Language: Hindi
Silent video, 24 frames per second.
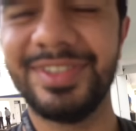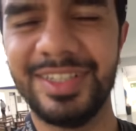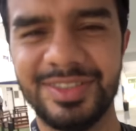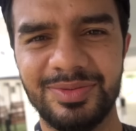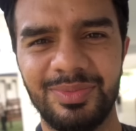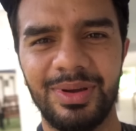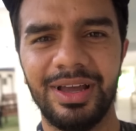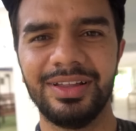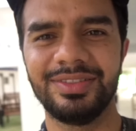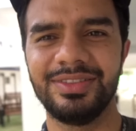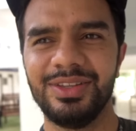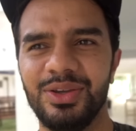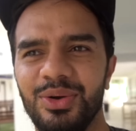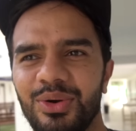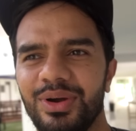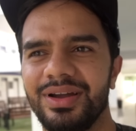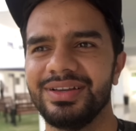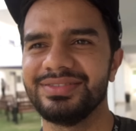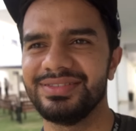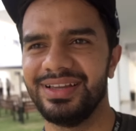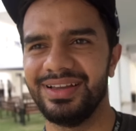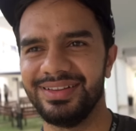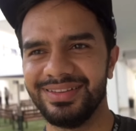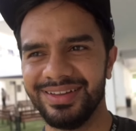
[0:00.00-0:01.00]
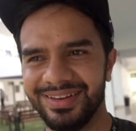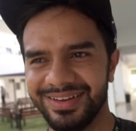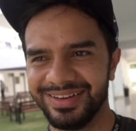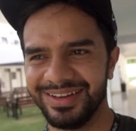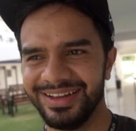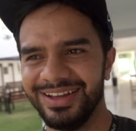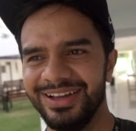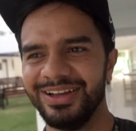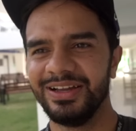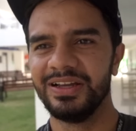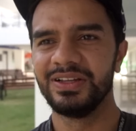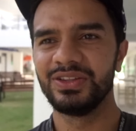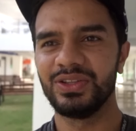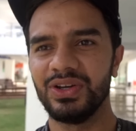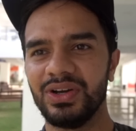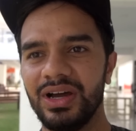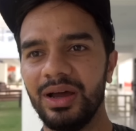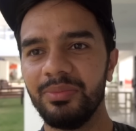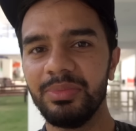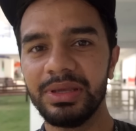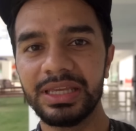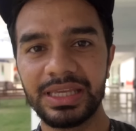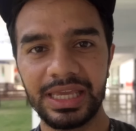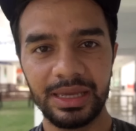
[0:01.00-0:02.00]
जज्बाती हो गया ज़्यादा तो
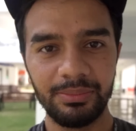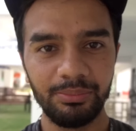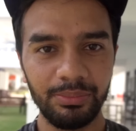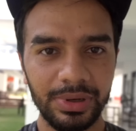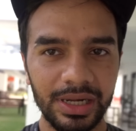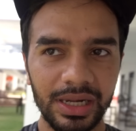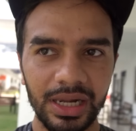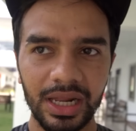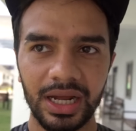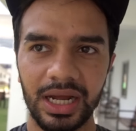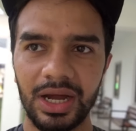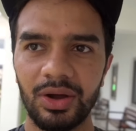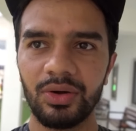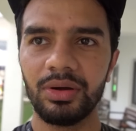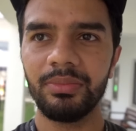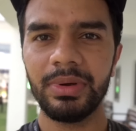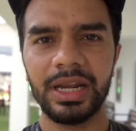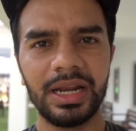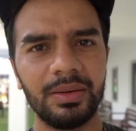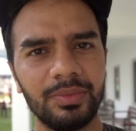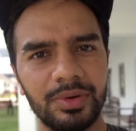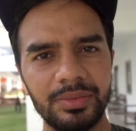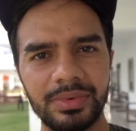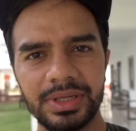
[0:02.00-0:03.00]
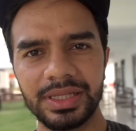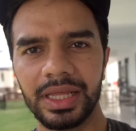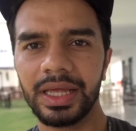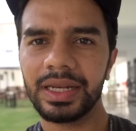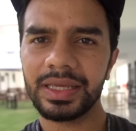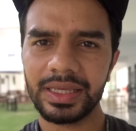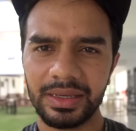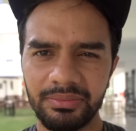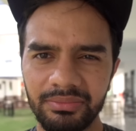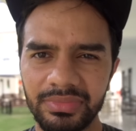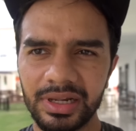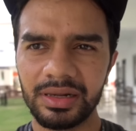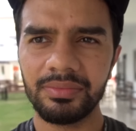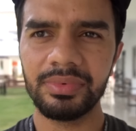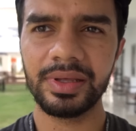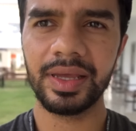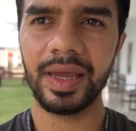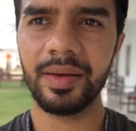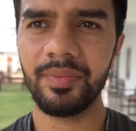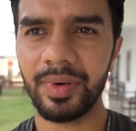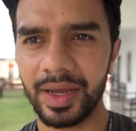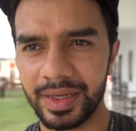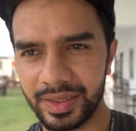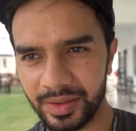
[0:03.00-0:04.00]
अभी गिम्बल लगाऊंगा मैंने आपको बताया गिम्बल भी
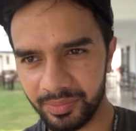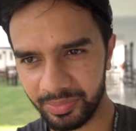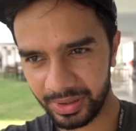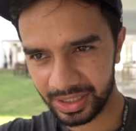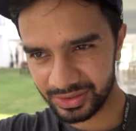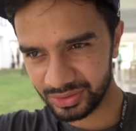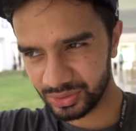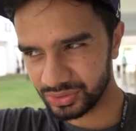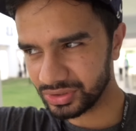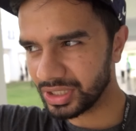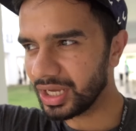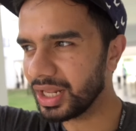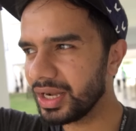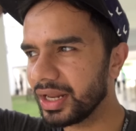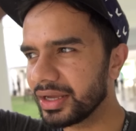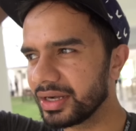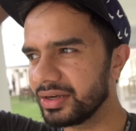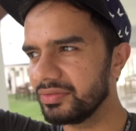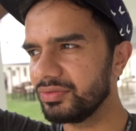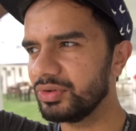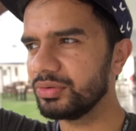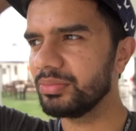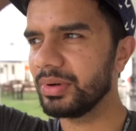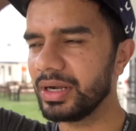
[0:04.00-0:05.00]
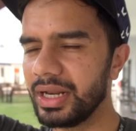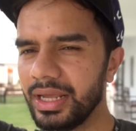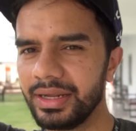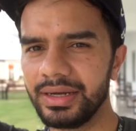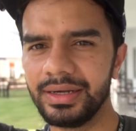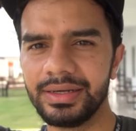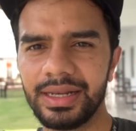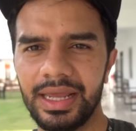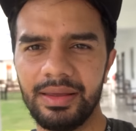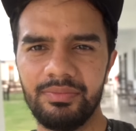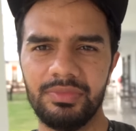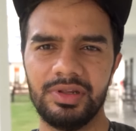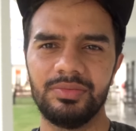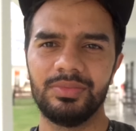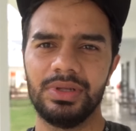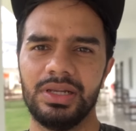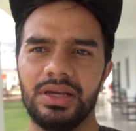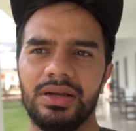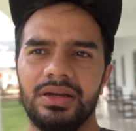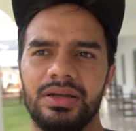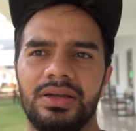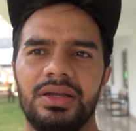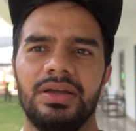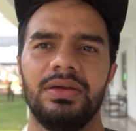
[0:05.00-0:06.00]
है भाई के पास उसका अलग रिव्यू बनाएंगे टाइम नहीं
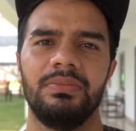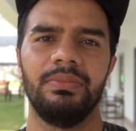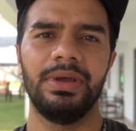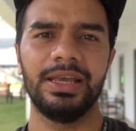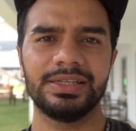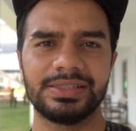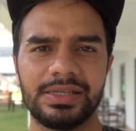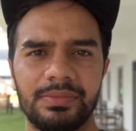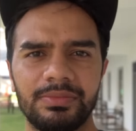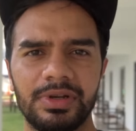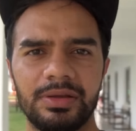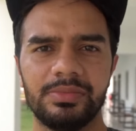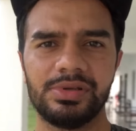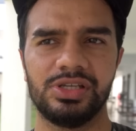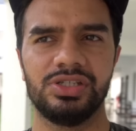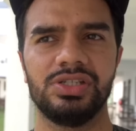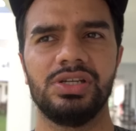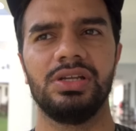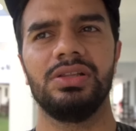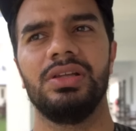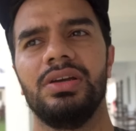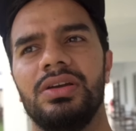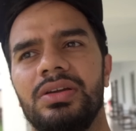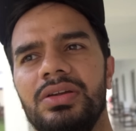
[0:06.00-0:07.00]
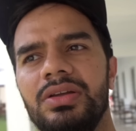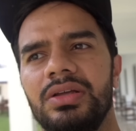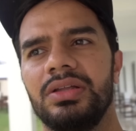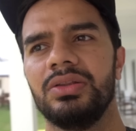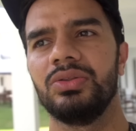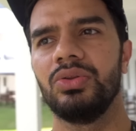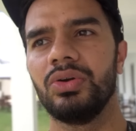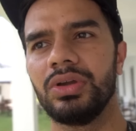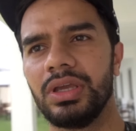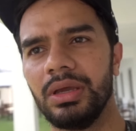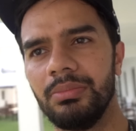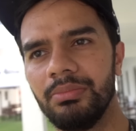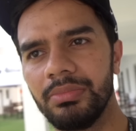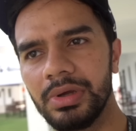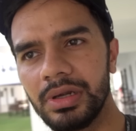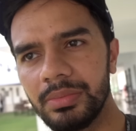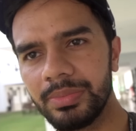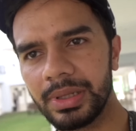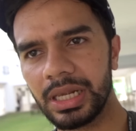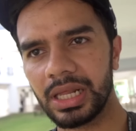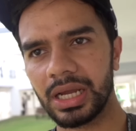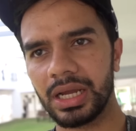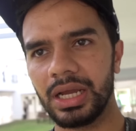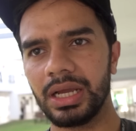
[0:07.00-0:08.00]
मिला मैं सामने भेजा था तो गिम्बल
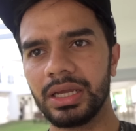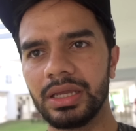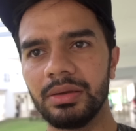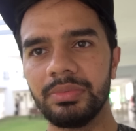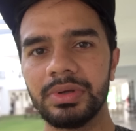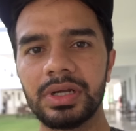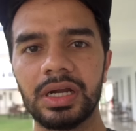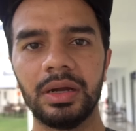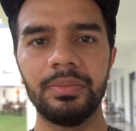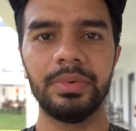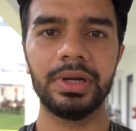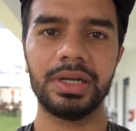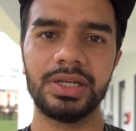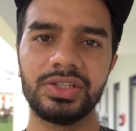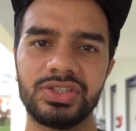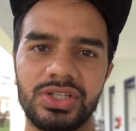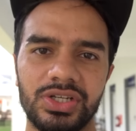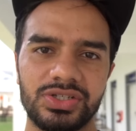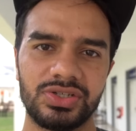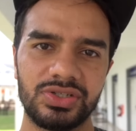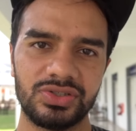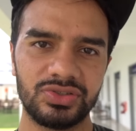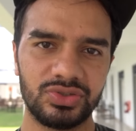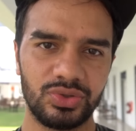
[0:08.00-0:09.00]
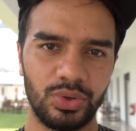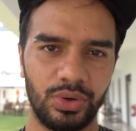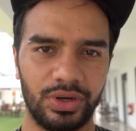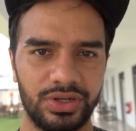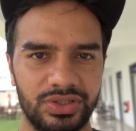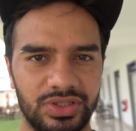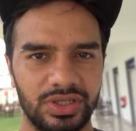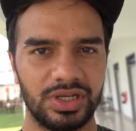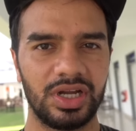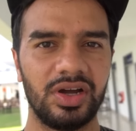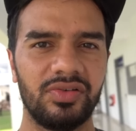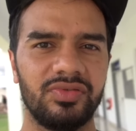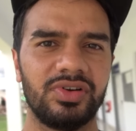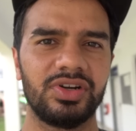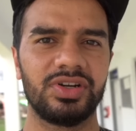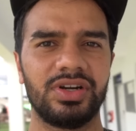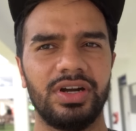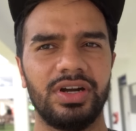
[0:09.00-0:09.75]
पे लगा के भी कमेटी सेशंस थोड़े से कवर